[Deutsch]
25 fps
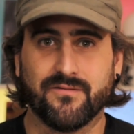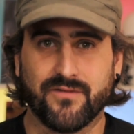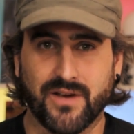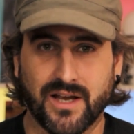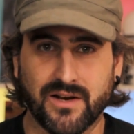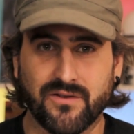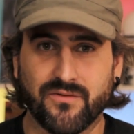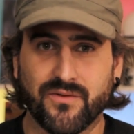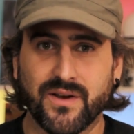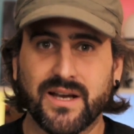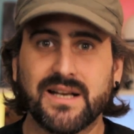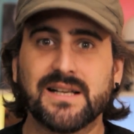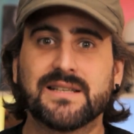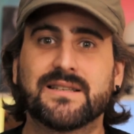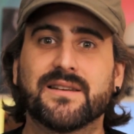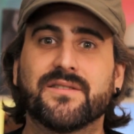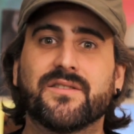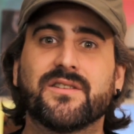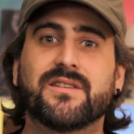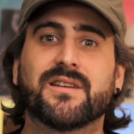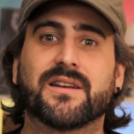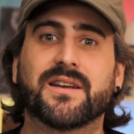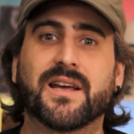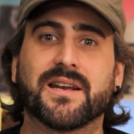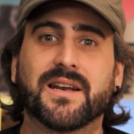entwickelte
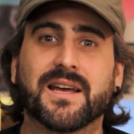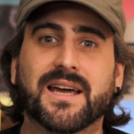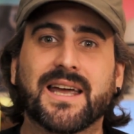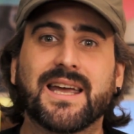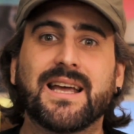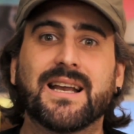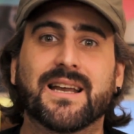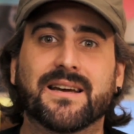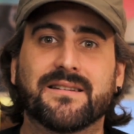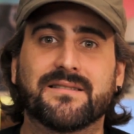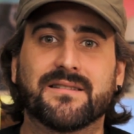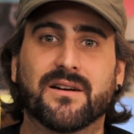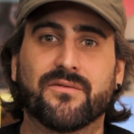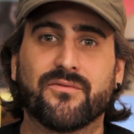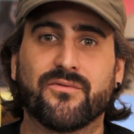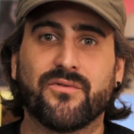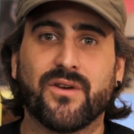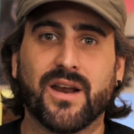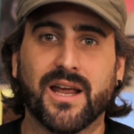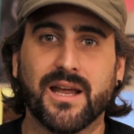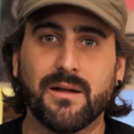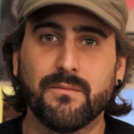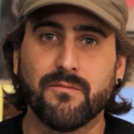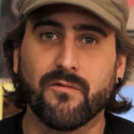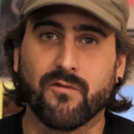sich dann ein regelrechter
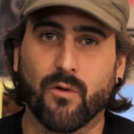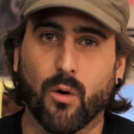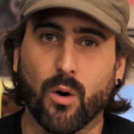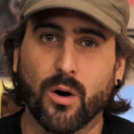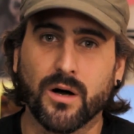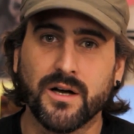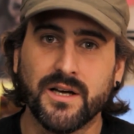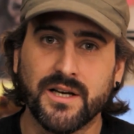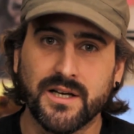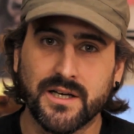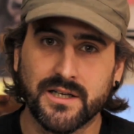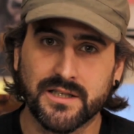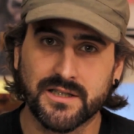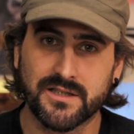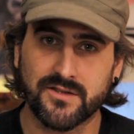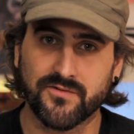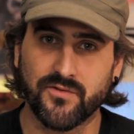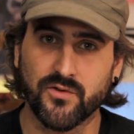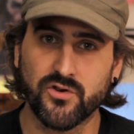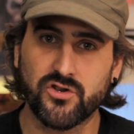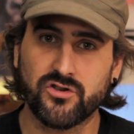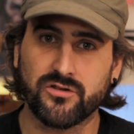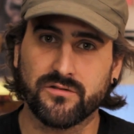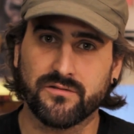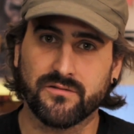Flame War
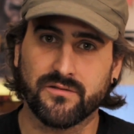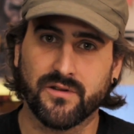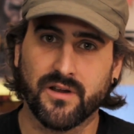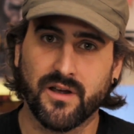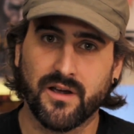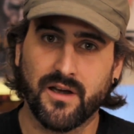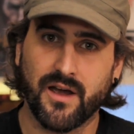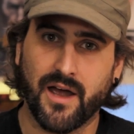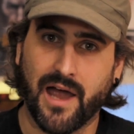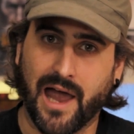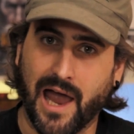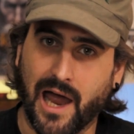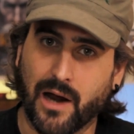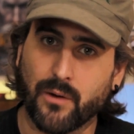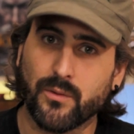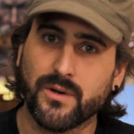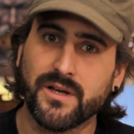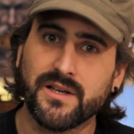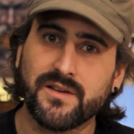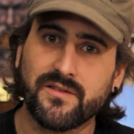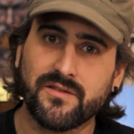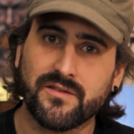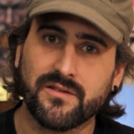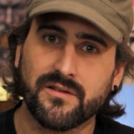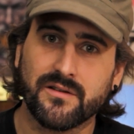zwischen
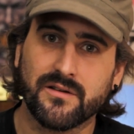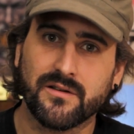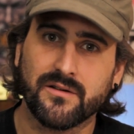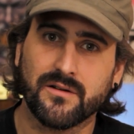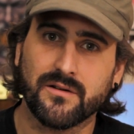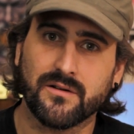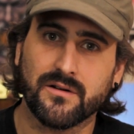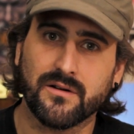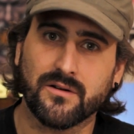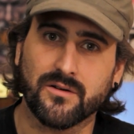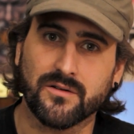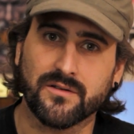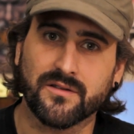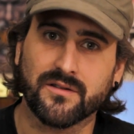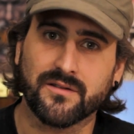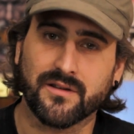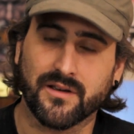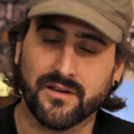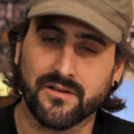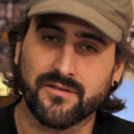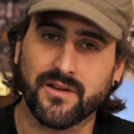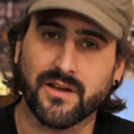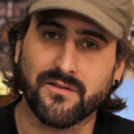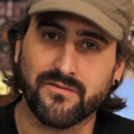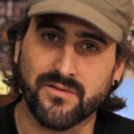Harris und
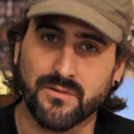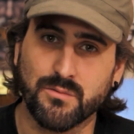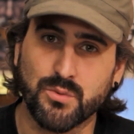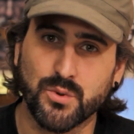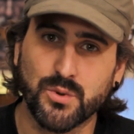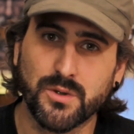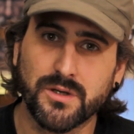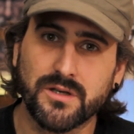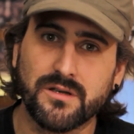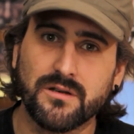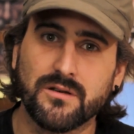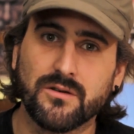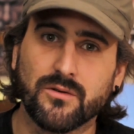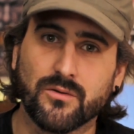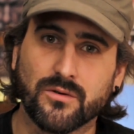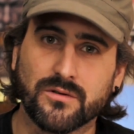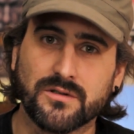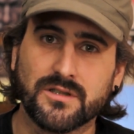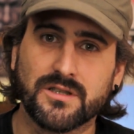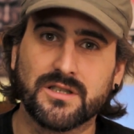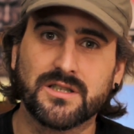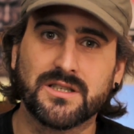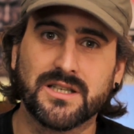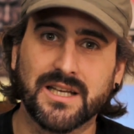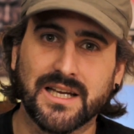äh, seinen Verbündeten
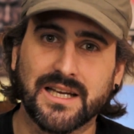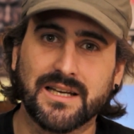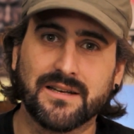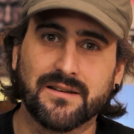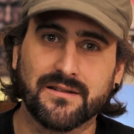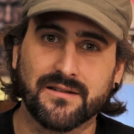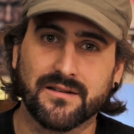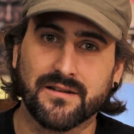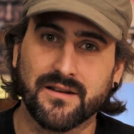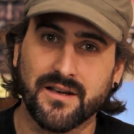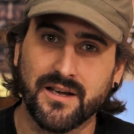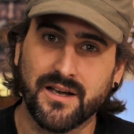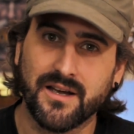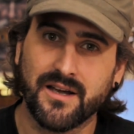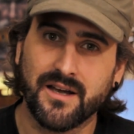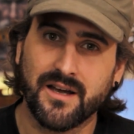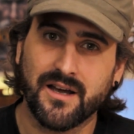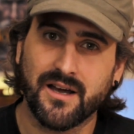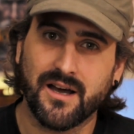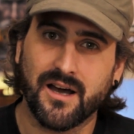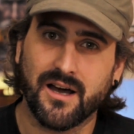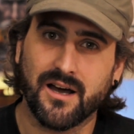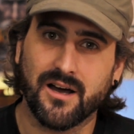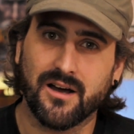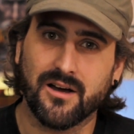und denen,
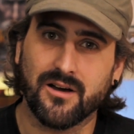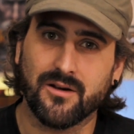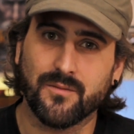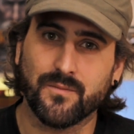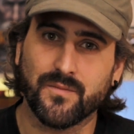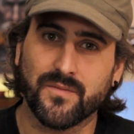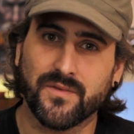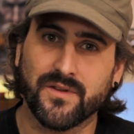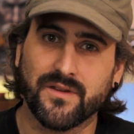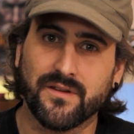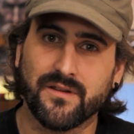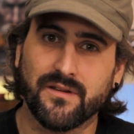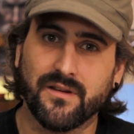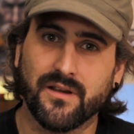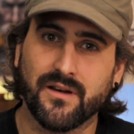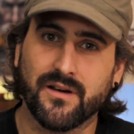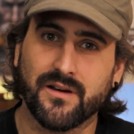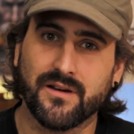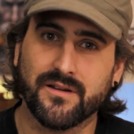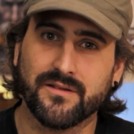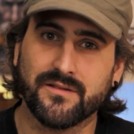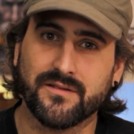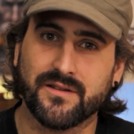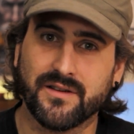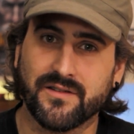ähm,
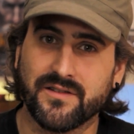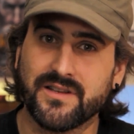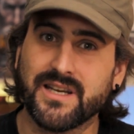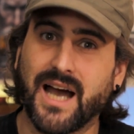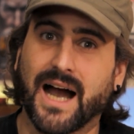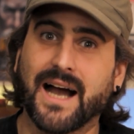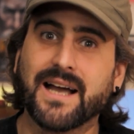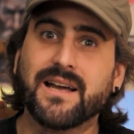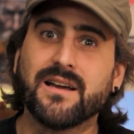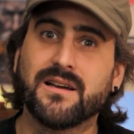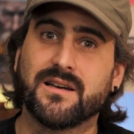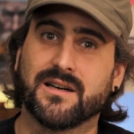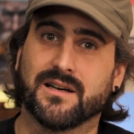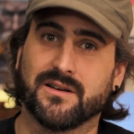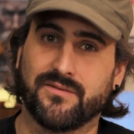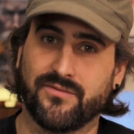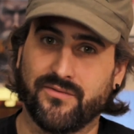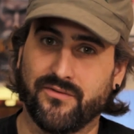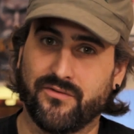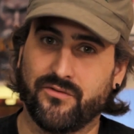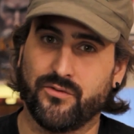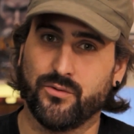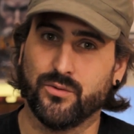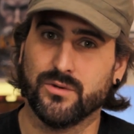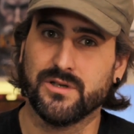die sich
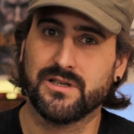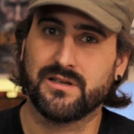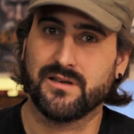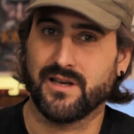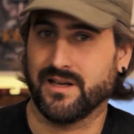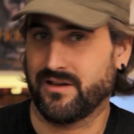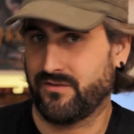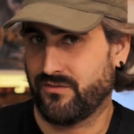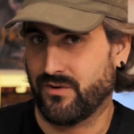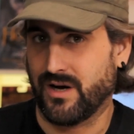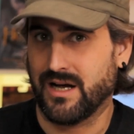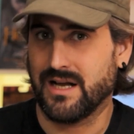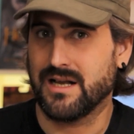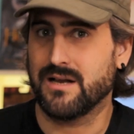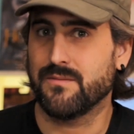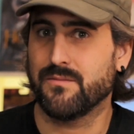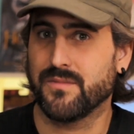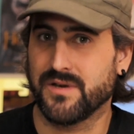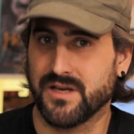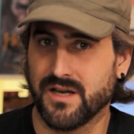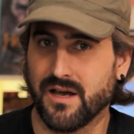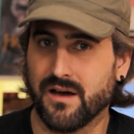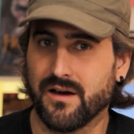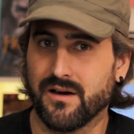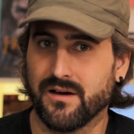angegriffen fühlten, jetzt vor
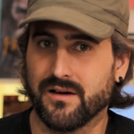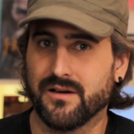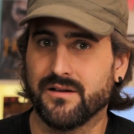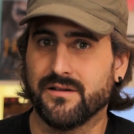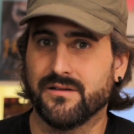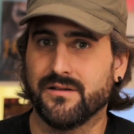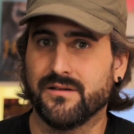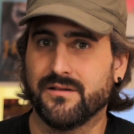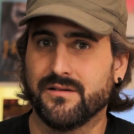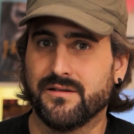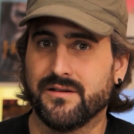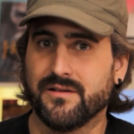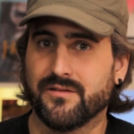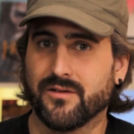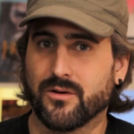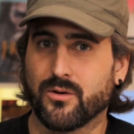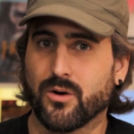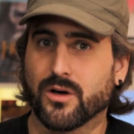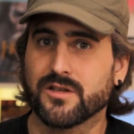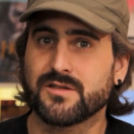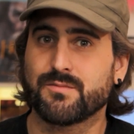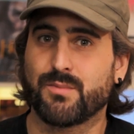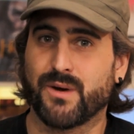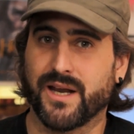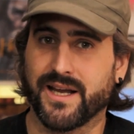allem äh, diese
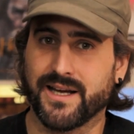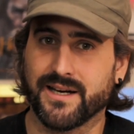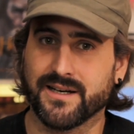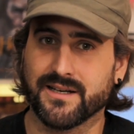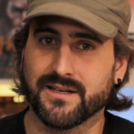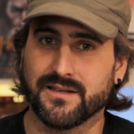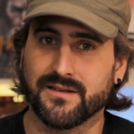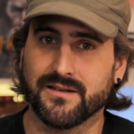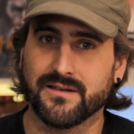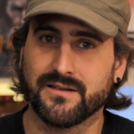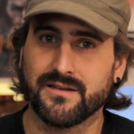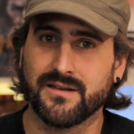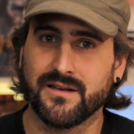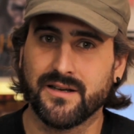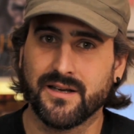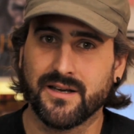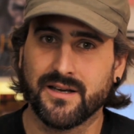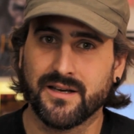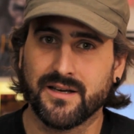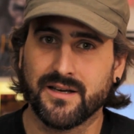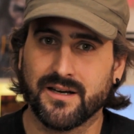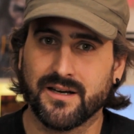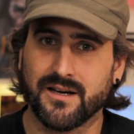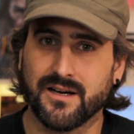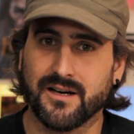Cosplayerinnen,
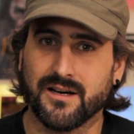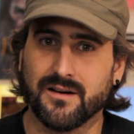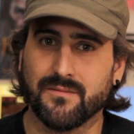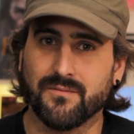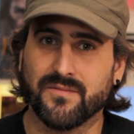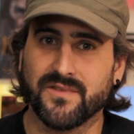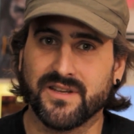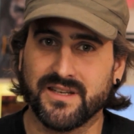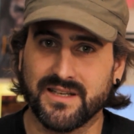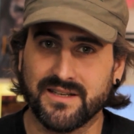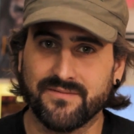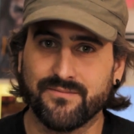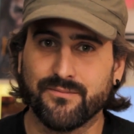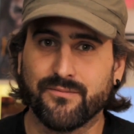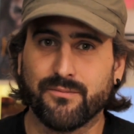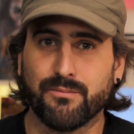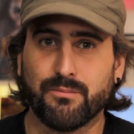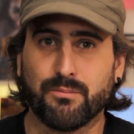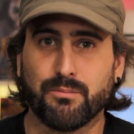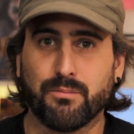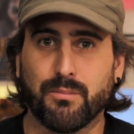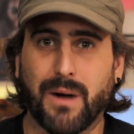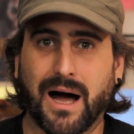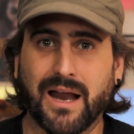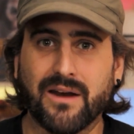ähm, die
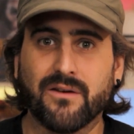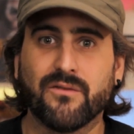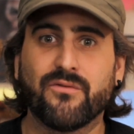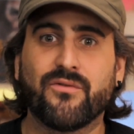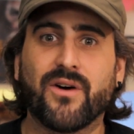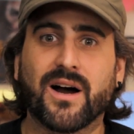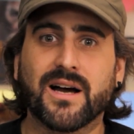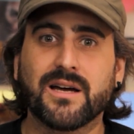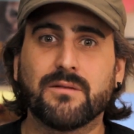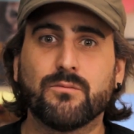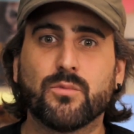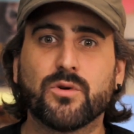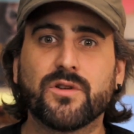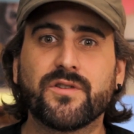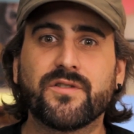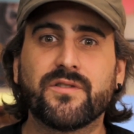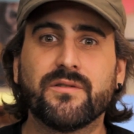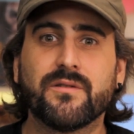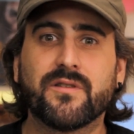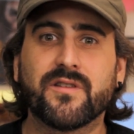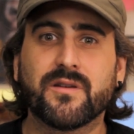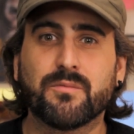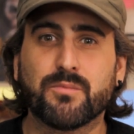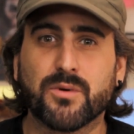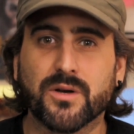anfangen
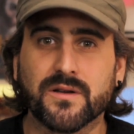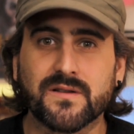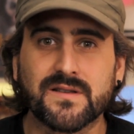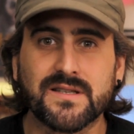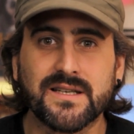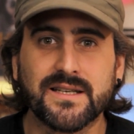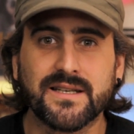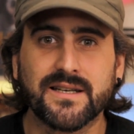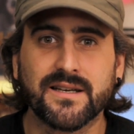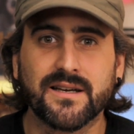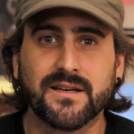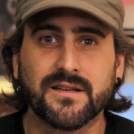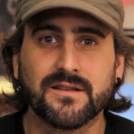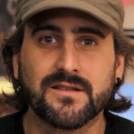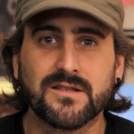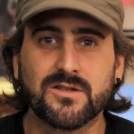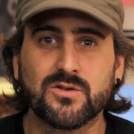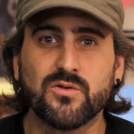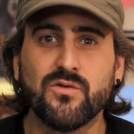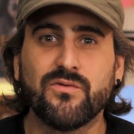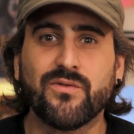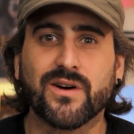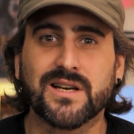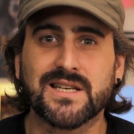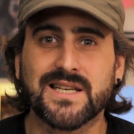mussten, sich plötzlich
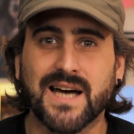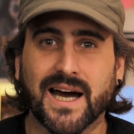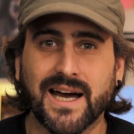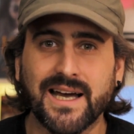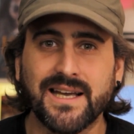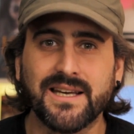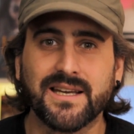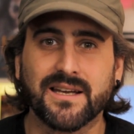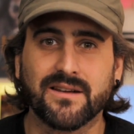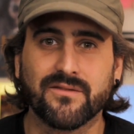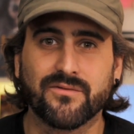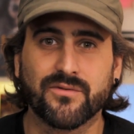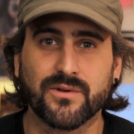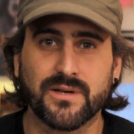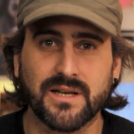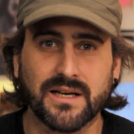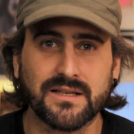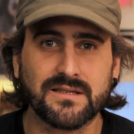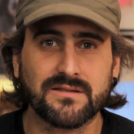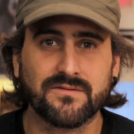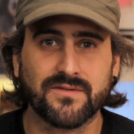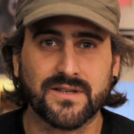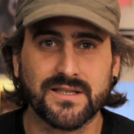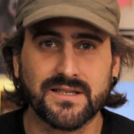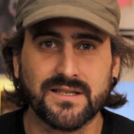zu verteidigen für
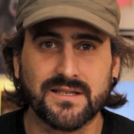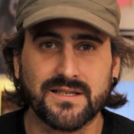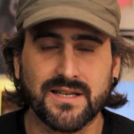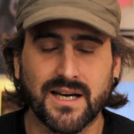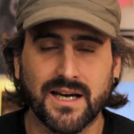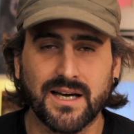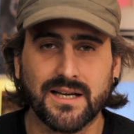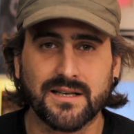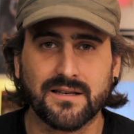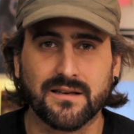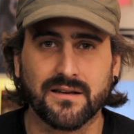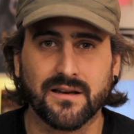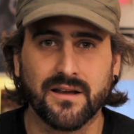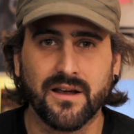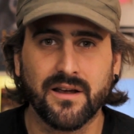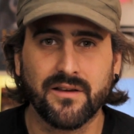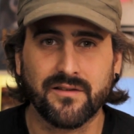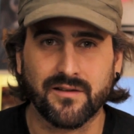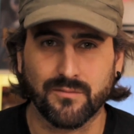das, was sie taten.